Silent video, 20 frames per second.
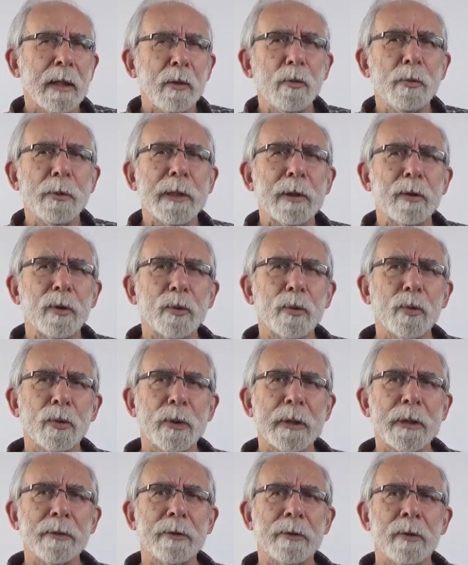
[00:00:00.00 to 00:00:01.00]
¿Qué hubiera
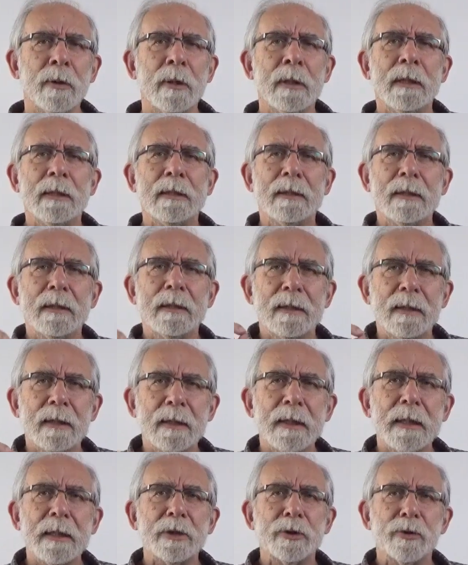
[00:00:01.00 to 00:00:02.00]
ocurrido si
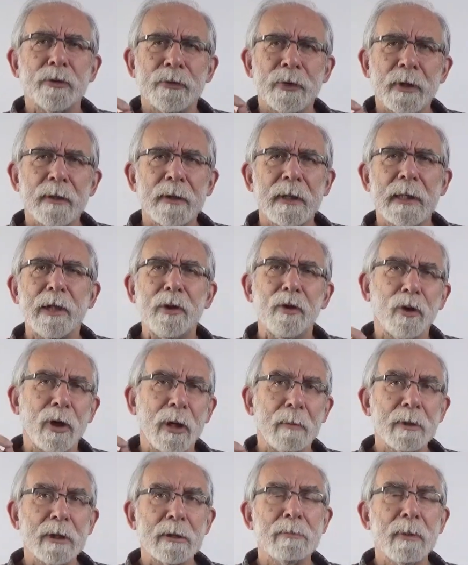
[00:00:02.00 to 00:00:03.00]
siguiese
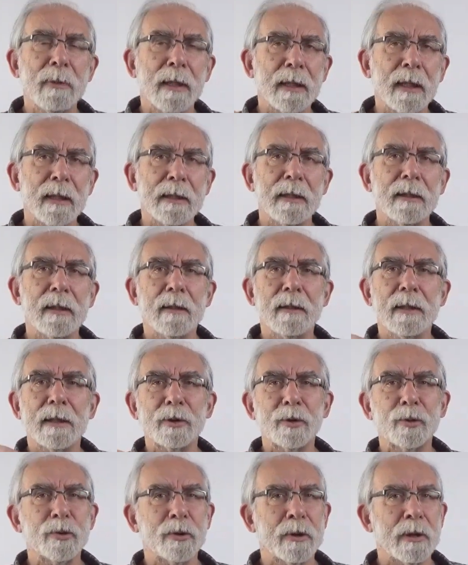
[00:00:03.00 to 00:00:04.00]
ofreciendo la misma calidad
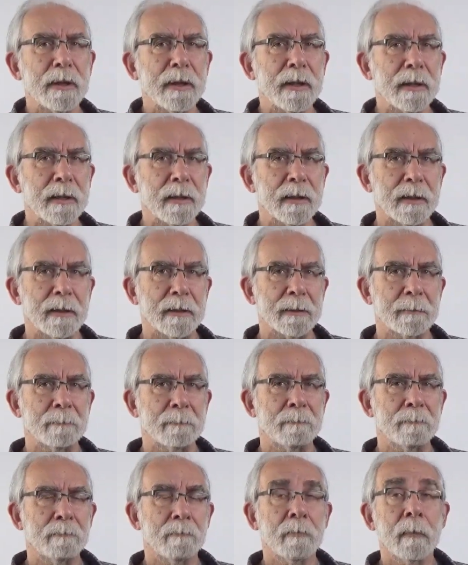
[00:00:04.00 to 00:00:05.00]
a sus
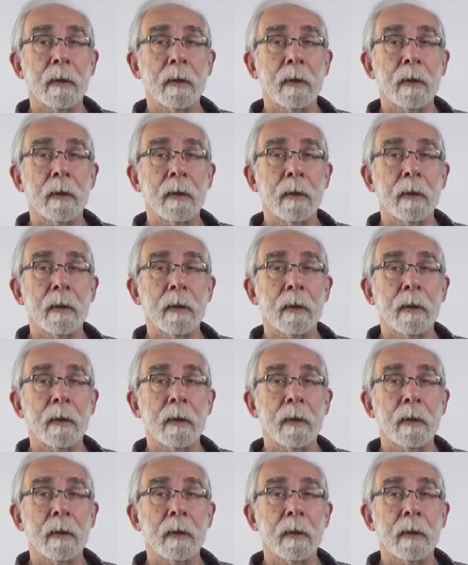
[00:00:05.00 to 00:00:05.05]
clientes?